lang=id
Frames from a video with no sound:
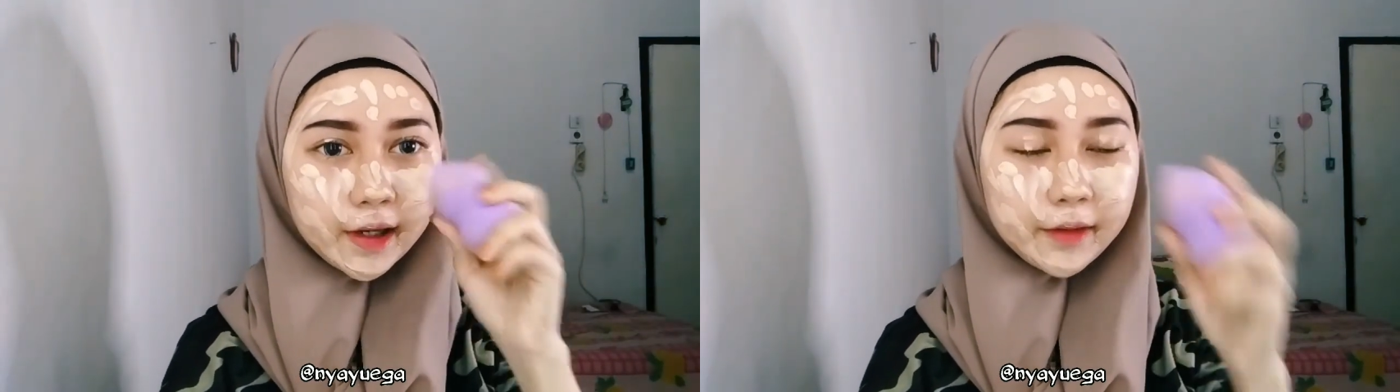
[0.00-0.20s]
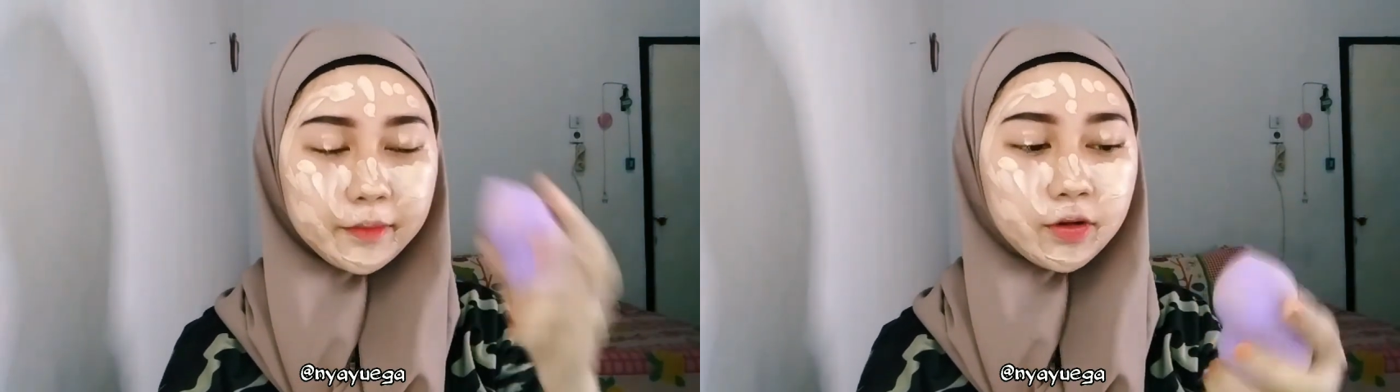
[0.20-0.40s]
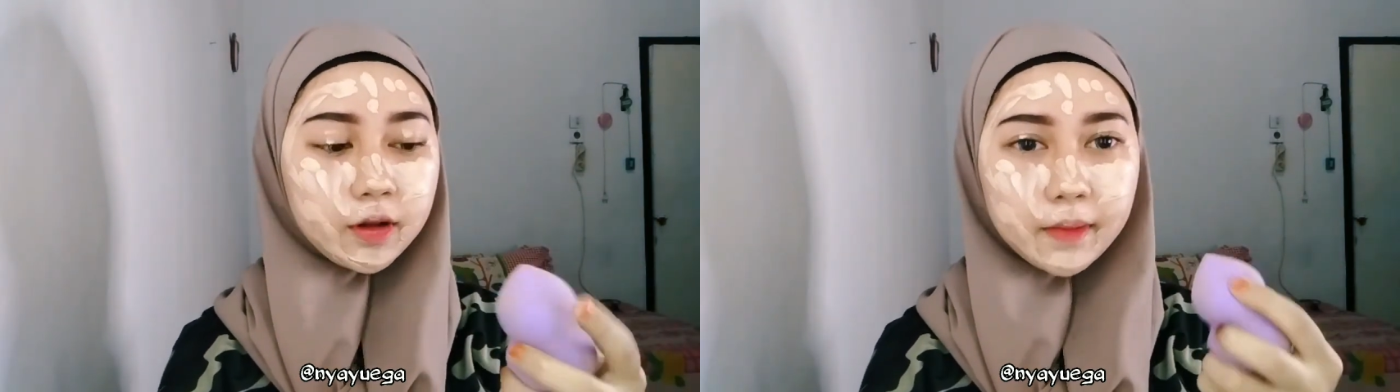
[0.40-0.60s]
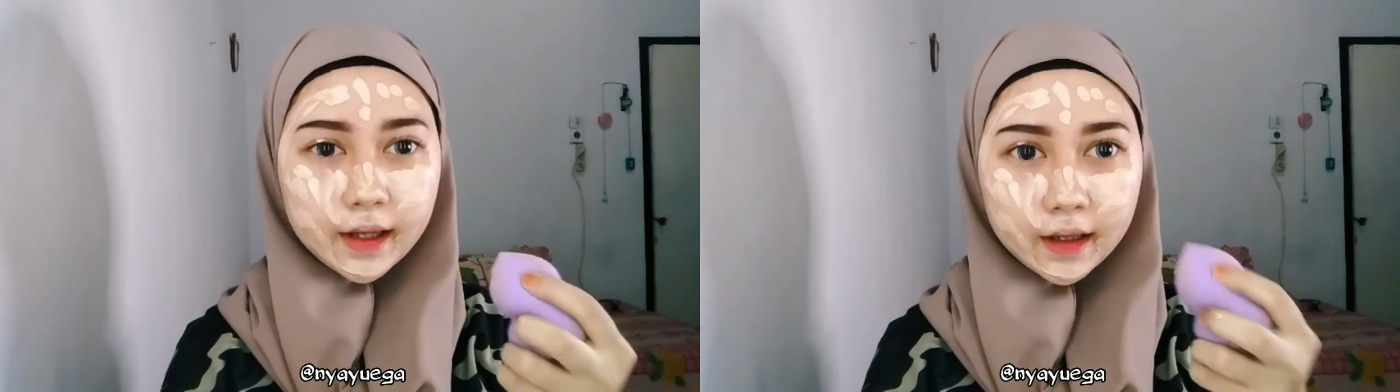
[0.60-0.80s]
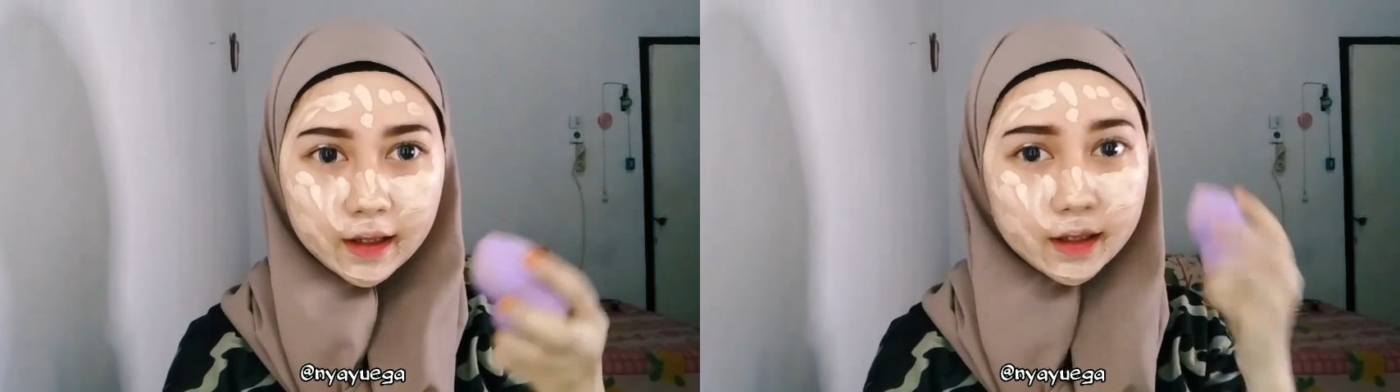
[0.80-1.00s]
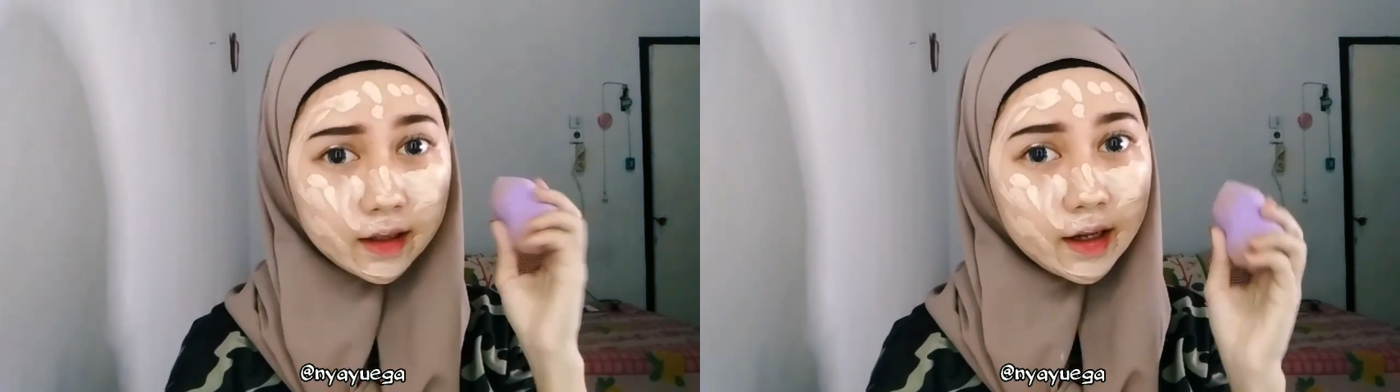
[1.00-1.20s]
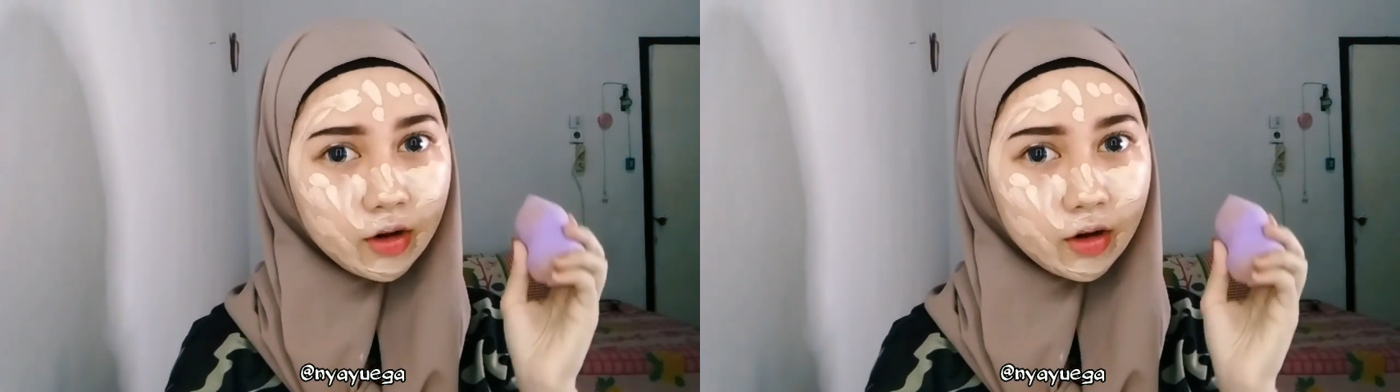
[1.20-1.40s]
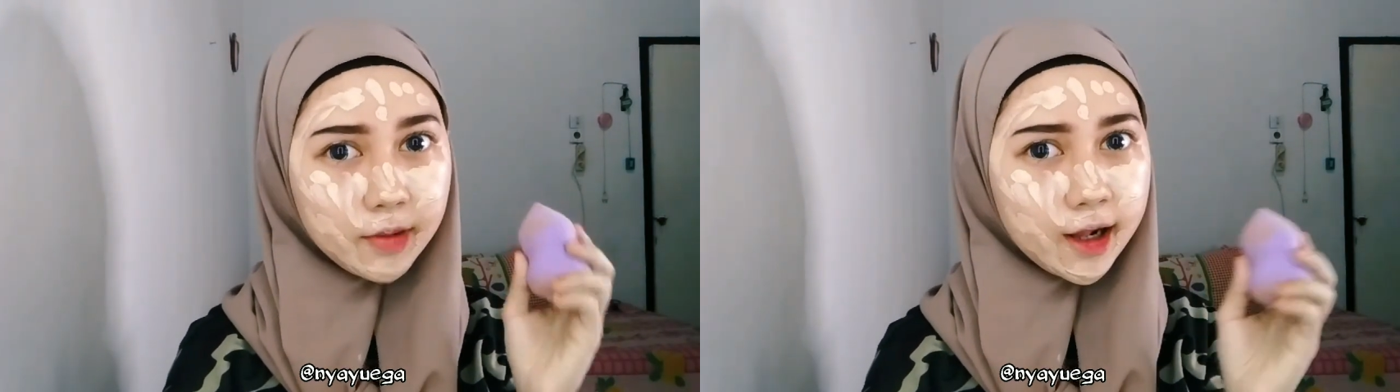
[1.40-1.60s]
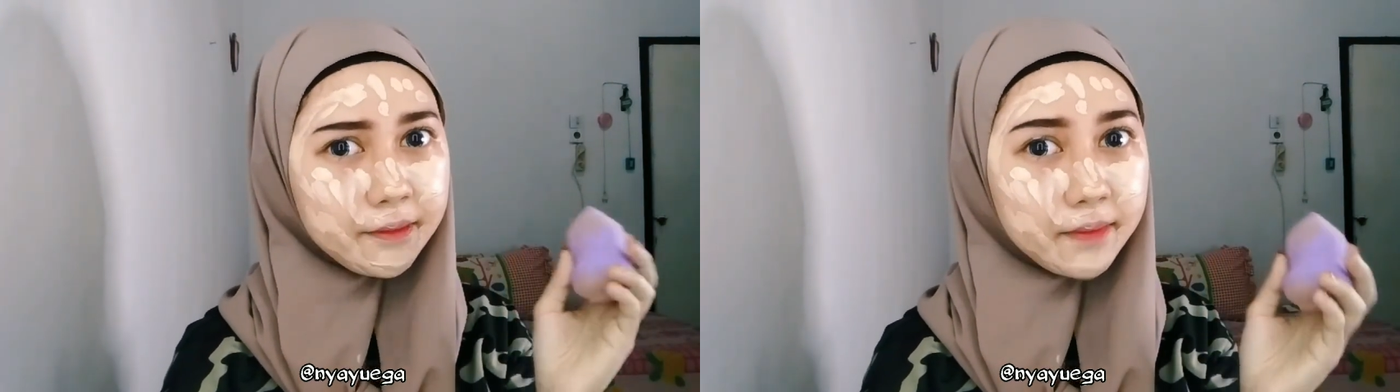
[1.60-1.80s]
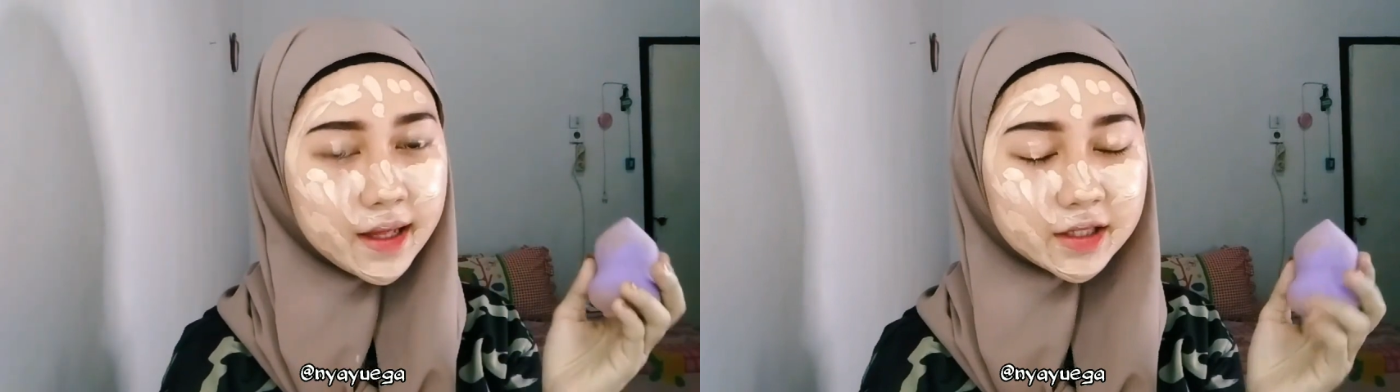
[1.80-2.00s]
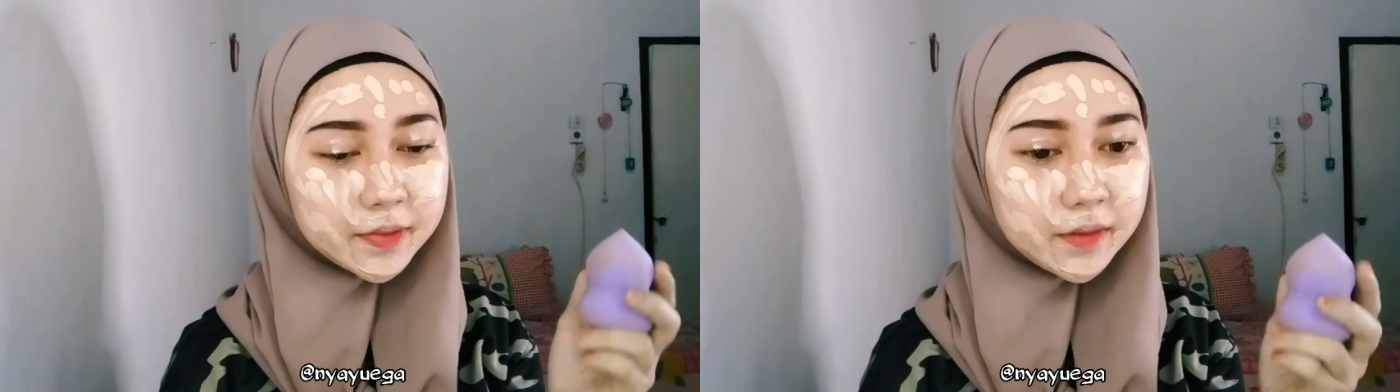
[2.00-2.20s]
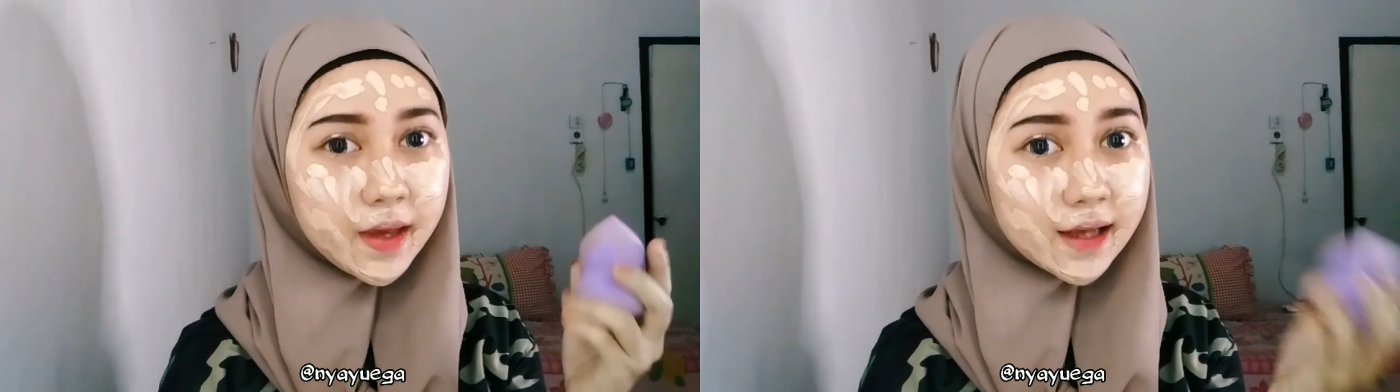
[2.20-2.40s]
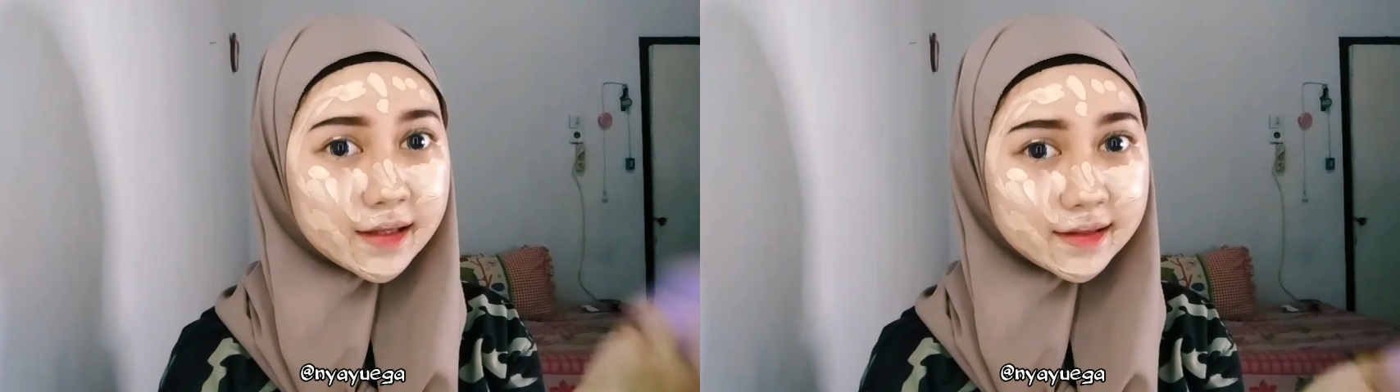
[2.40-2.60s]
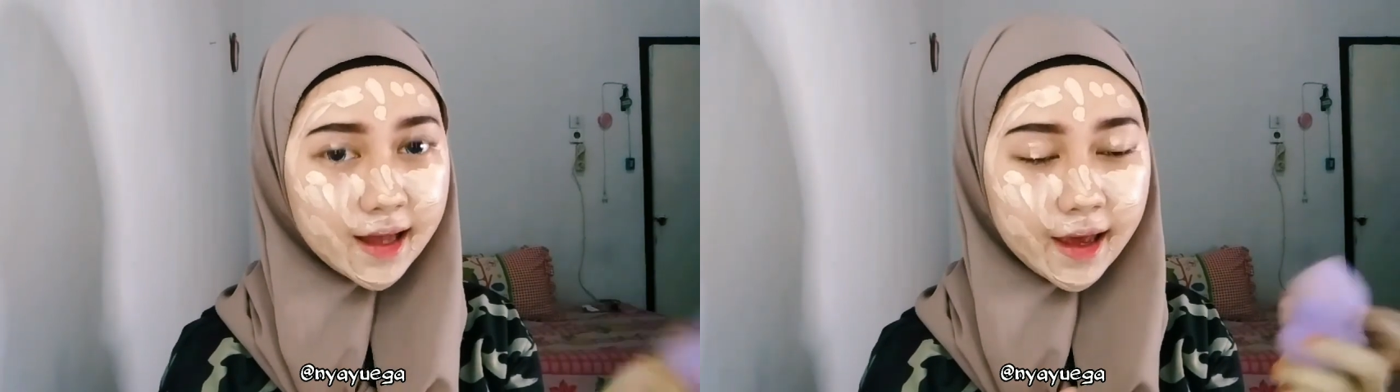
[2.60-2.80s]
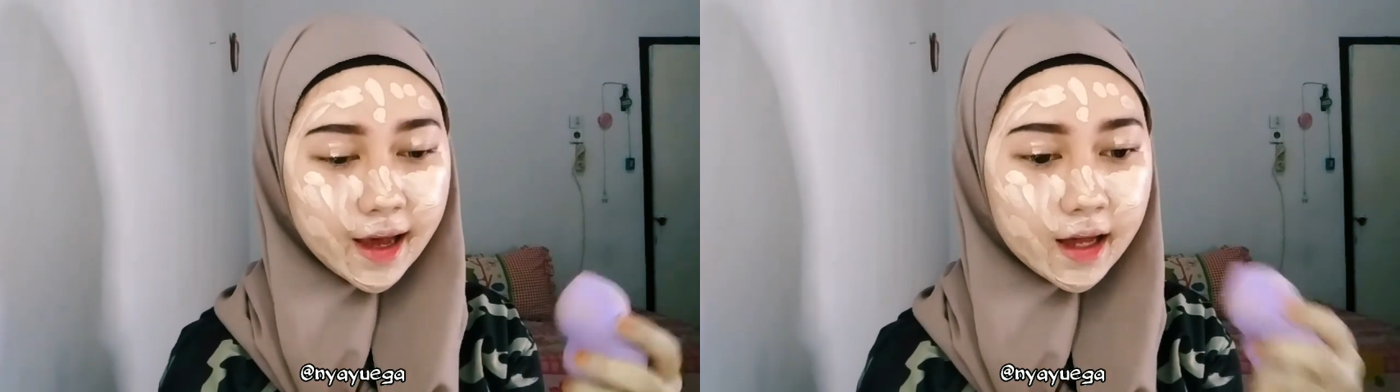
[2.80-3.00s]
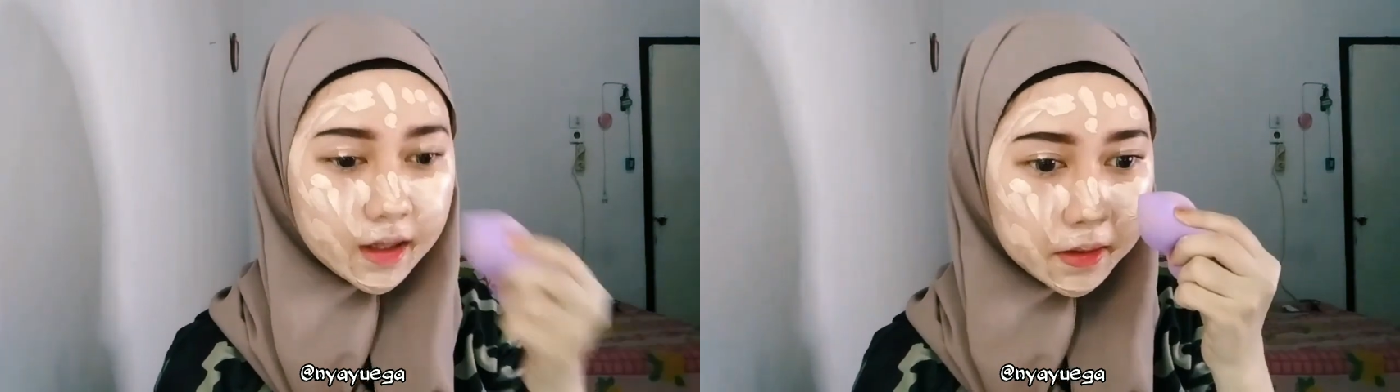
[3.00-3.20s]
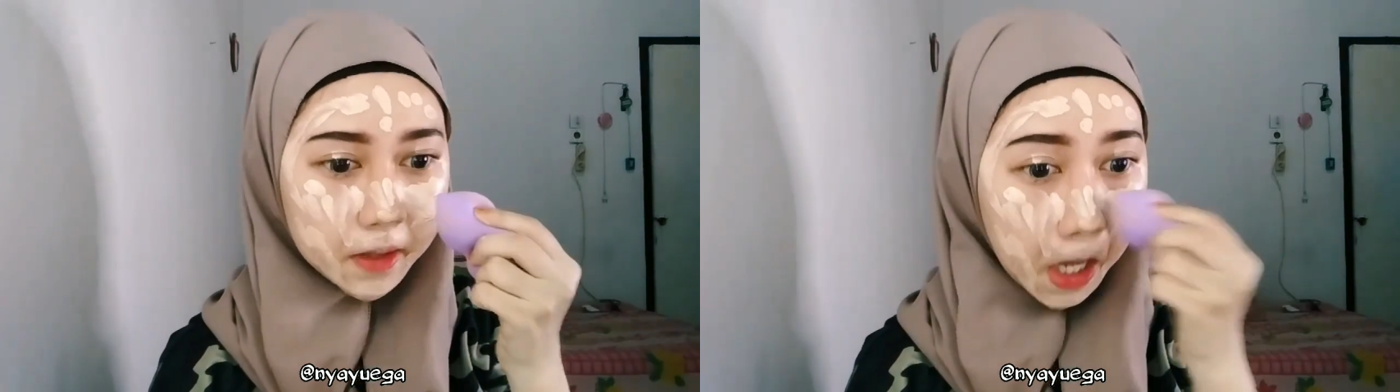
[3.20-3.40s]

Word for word: Aku pakai beauty blender dan aku bakal blend seperti biasa ya